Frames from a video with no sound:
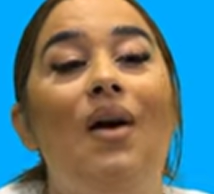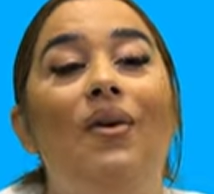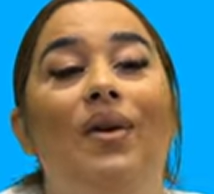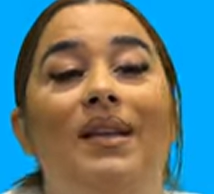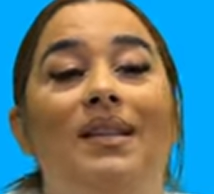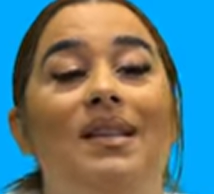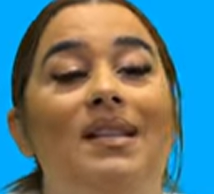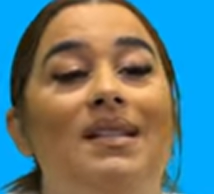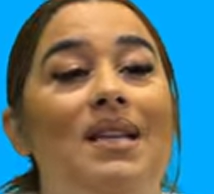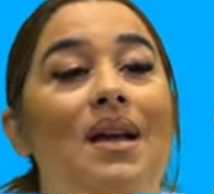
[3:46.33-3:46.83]

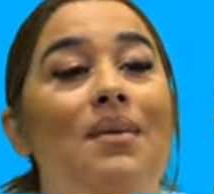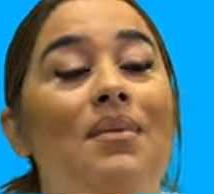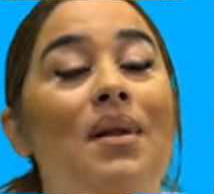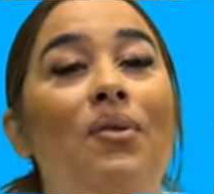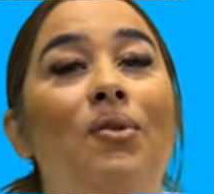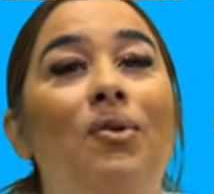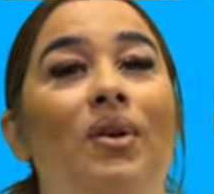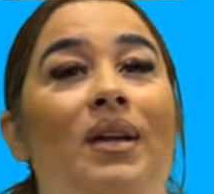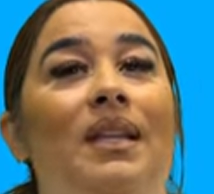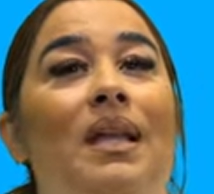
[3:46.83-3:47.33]
Aunque te estoy
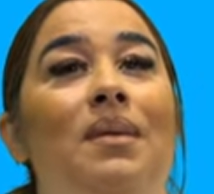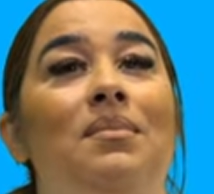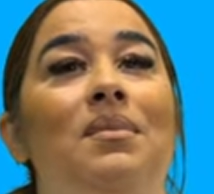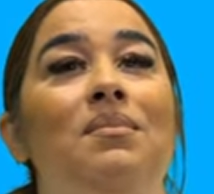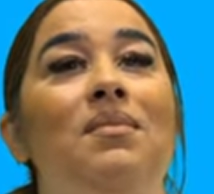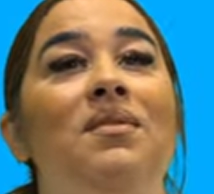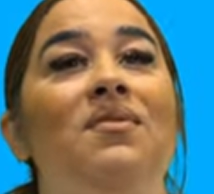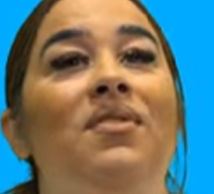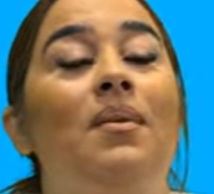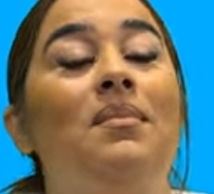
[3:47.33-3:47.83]
hablando que
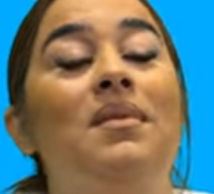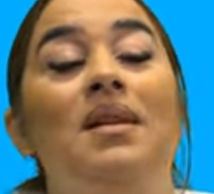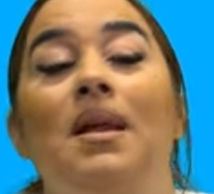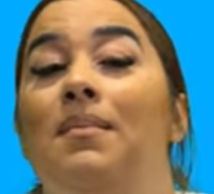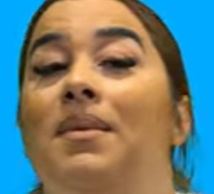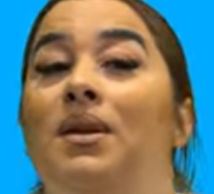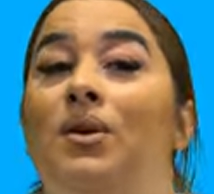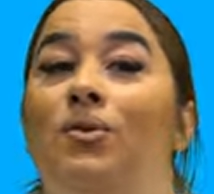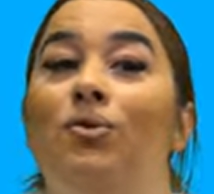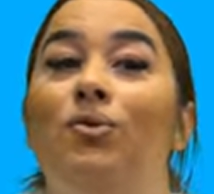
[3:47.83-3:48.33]
también mi
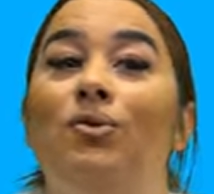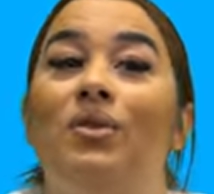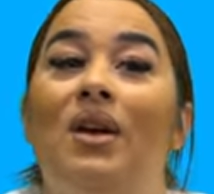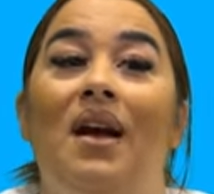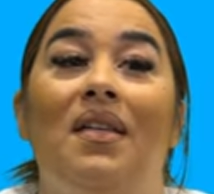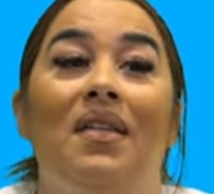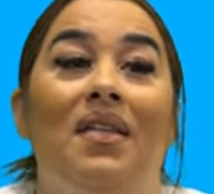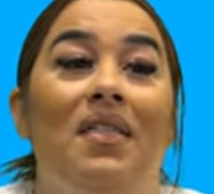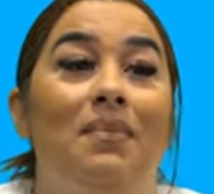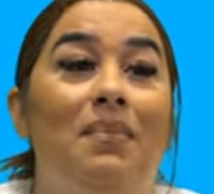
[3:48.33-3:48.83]
familia me
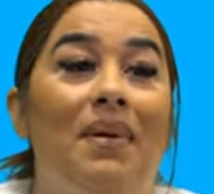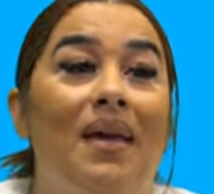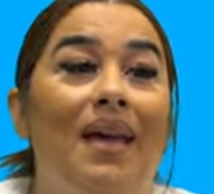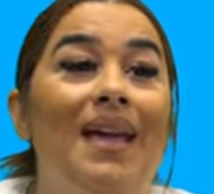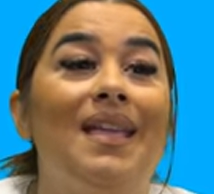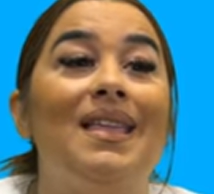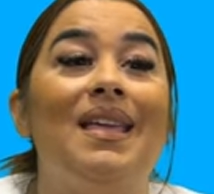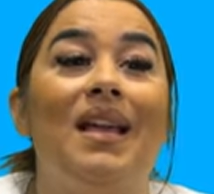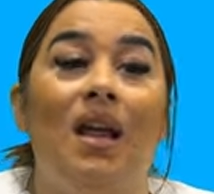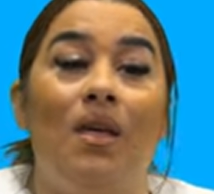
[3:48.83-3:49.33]
inculca desde
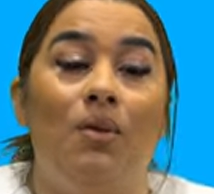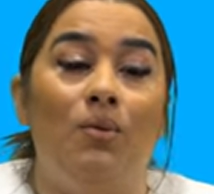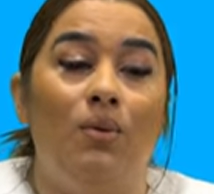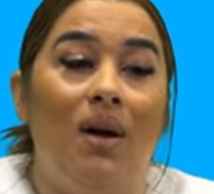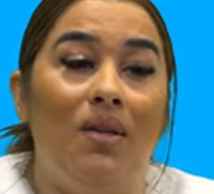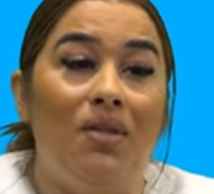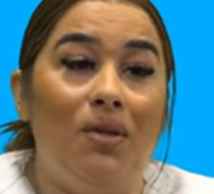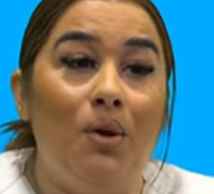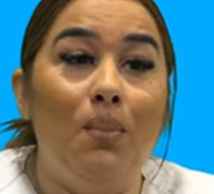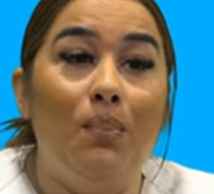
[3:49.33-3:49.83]
pequeña la
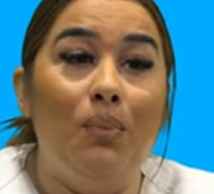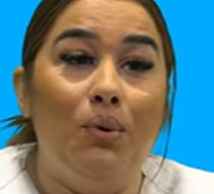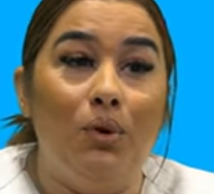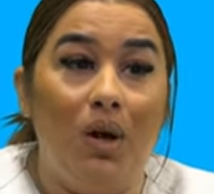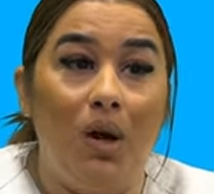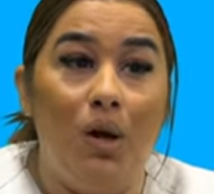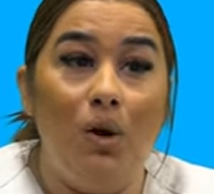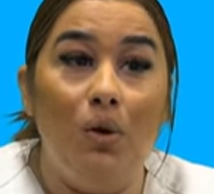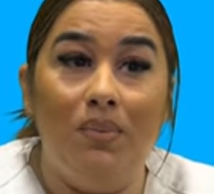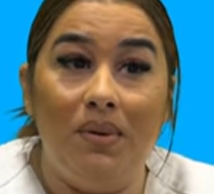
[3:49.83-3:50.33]
educación
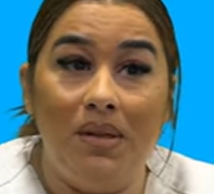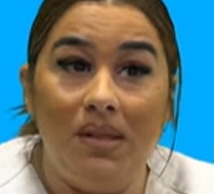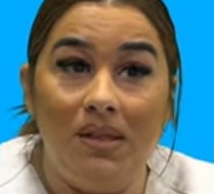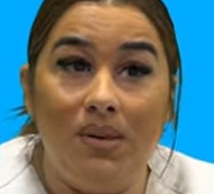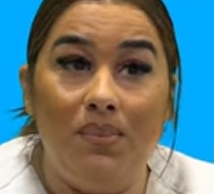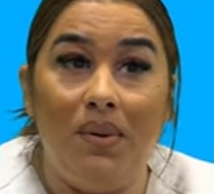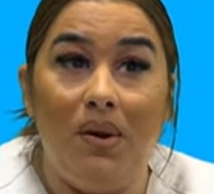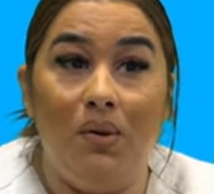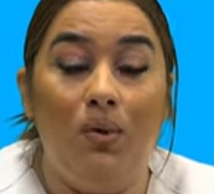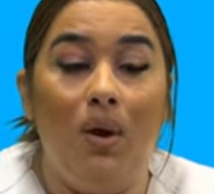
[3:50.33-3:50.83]
porque es lo
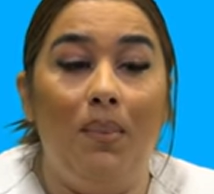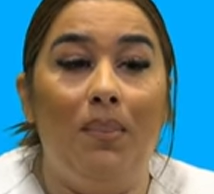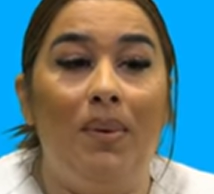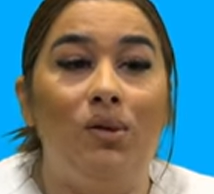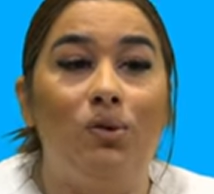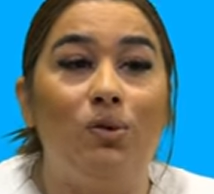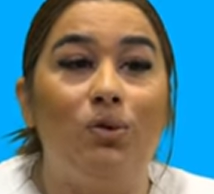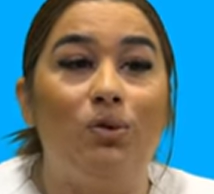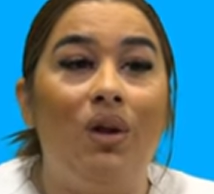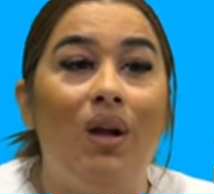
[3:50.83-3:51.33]
principal en una
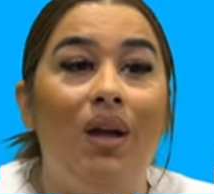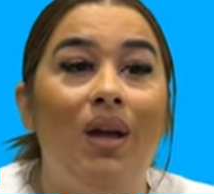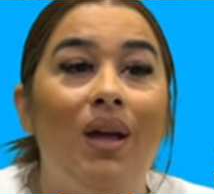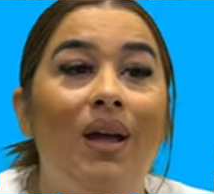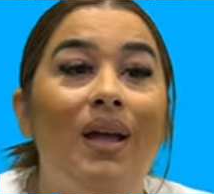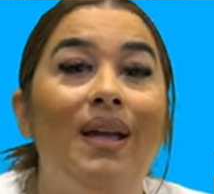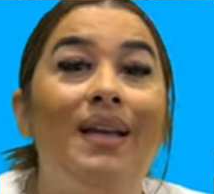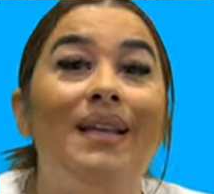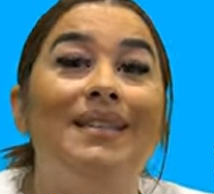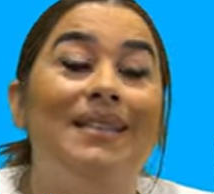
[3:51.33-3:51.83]
persona,
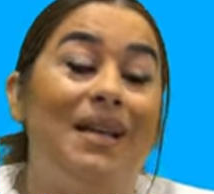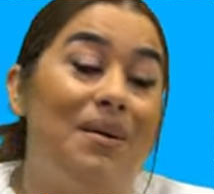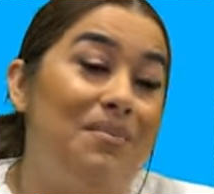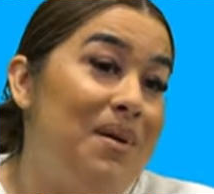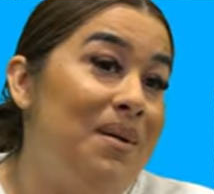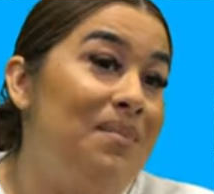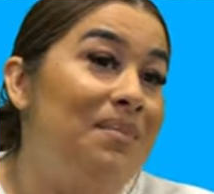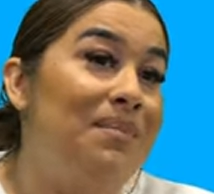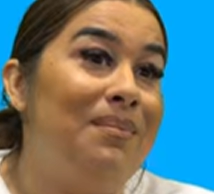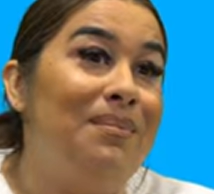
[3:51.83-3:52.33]

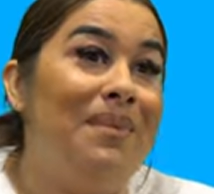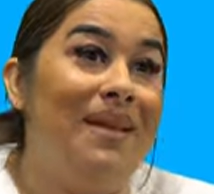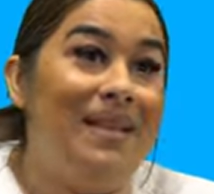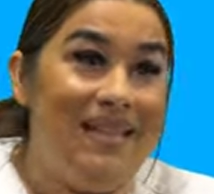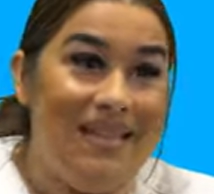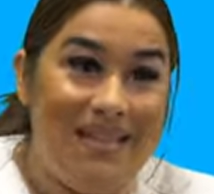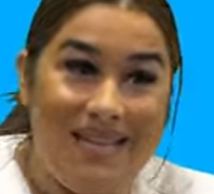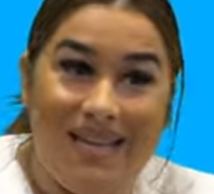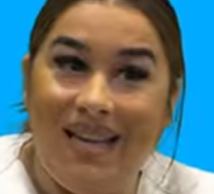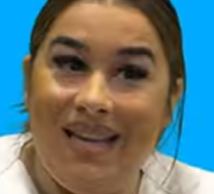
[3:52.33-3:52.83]
también me
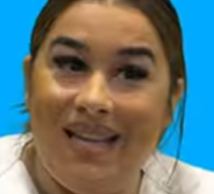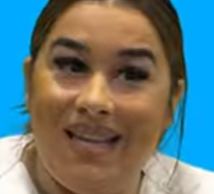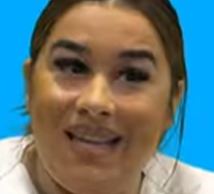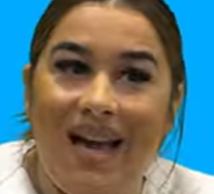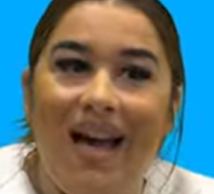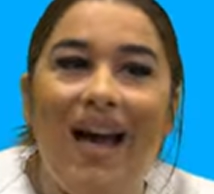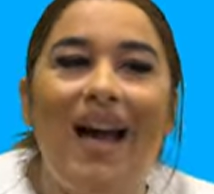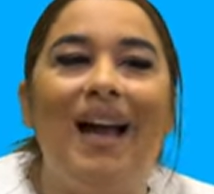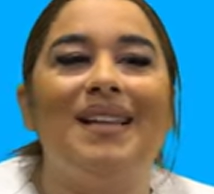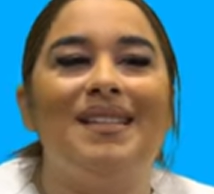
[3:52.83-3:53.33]

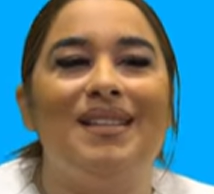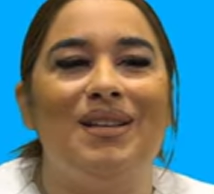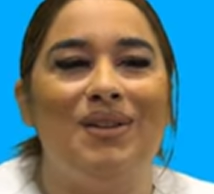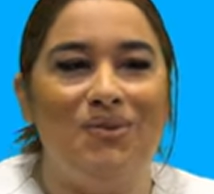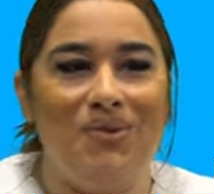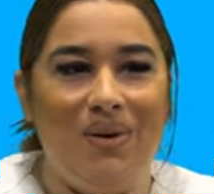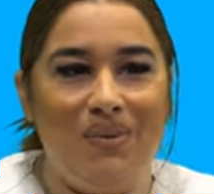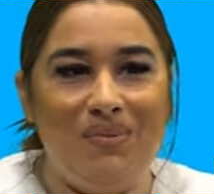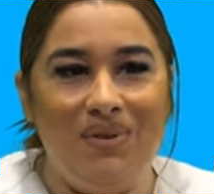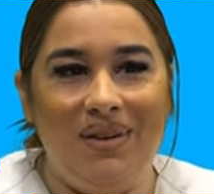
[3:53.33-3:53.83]
enseña a
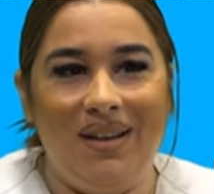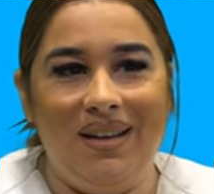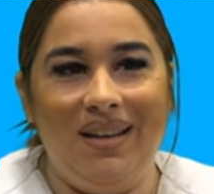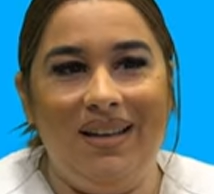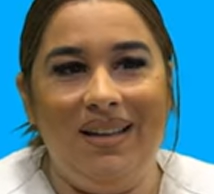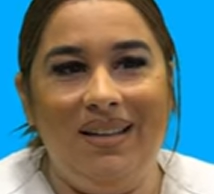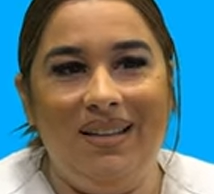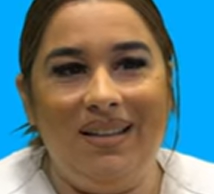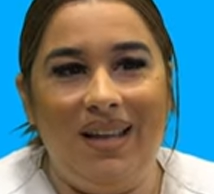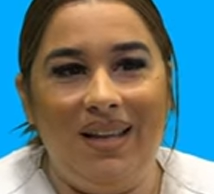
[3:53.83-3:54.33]
ser una
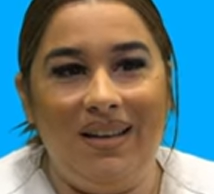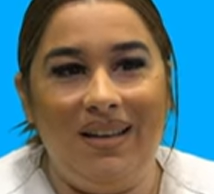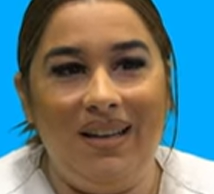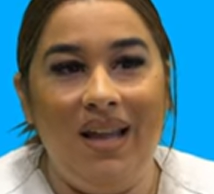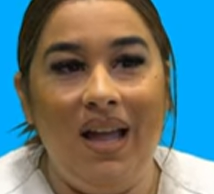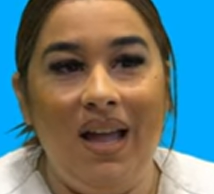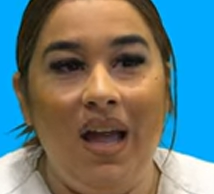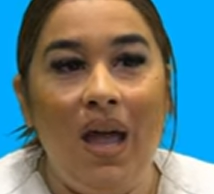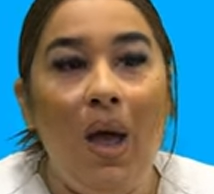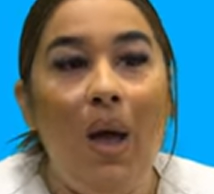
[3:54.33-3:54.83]
mujer gitana.